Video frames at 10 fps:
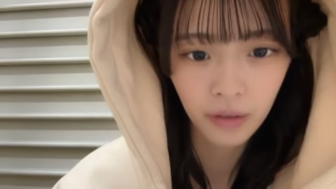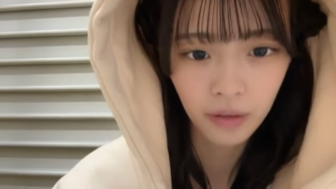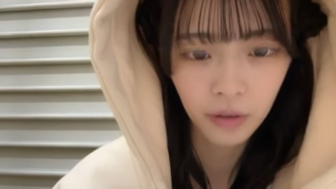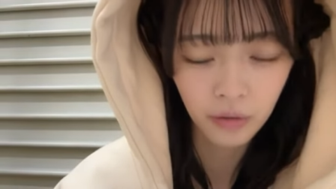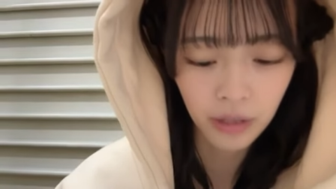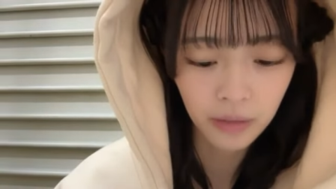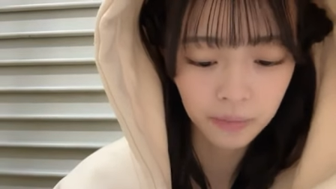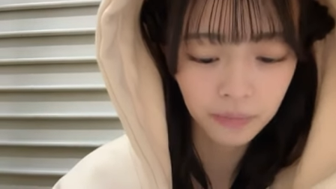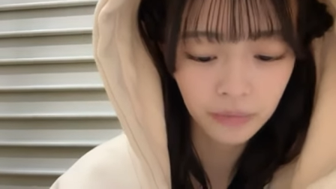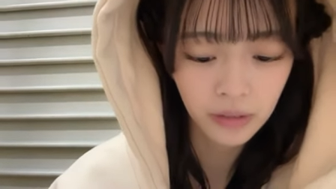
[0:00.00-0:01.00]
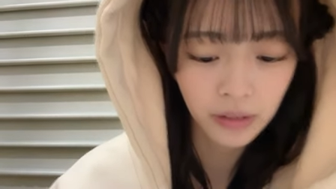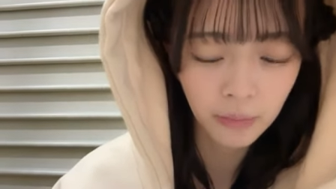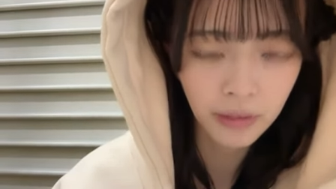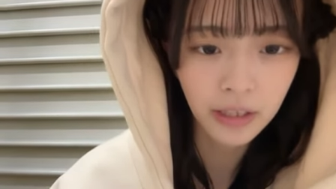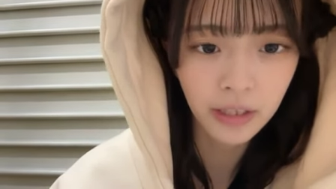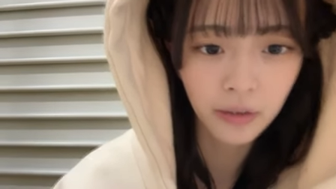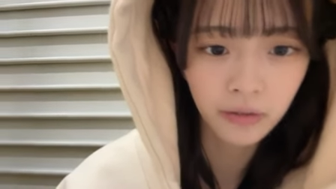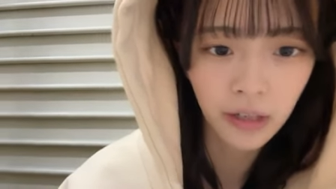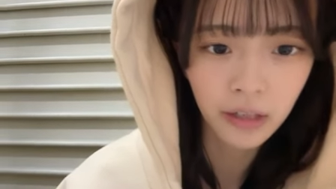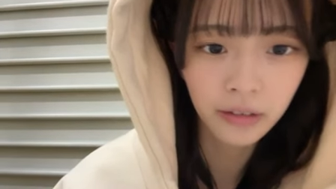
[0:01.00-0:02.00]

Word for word: 一人寂しいよなっ